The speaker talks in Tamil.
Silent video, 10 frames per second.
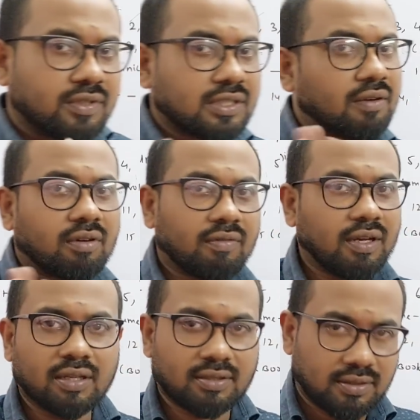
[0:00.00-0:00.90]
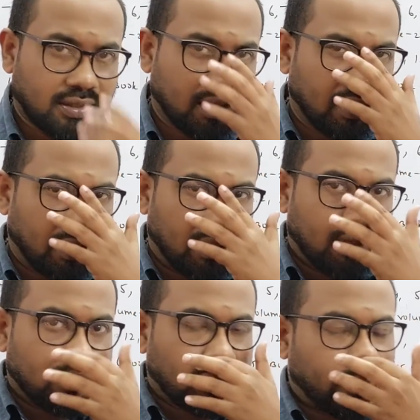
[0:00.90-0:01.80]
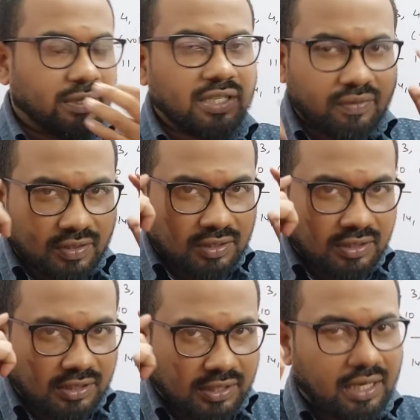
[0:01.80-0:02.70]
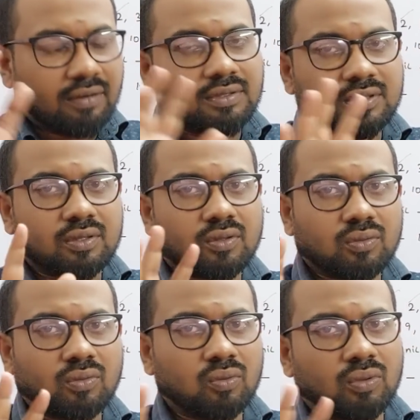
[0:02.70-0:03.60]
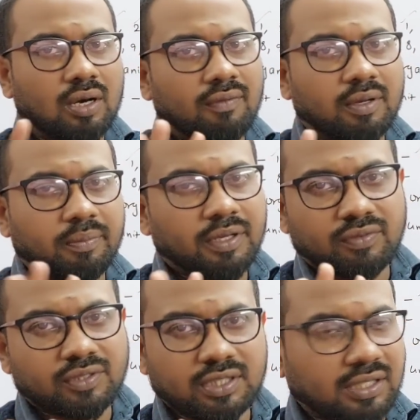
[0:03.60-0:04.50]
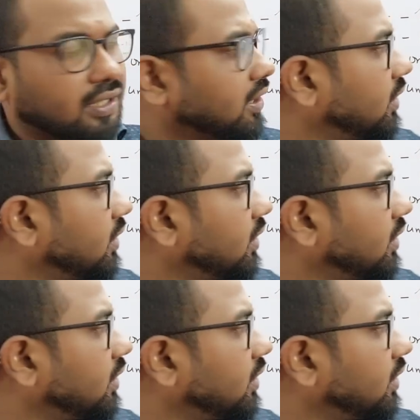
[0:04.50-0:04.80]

ஈக்குவேஷன் அவ்வளோ வராது ஸோ அப்போ ஈக்குவேஷன் நீங்கள் ஞாபகம் வச்சுக்கிறதுனும் அவ்வளோ பெரிய விஷயம்லாம்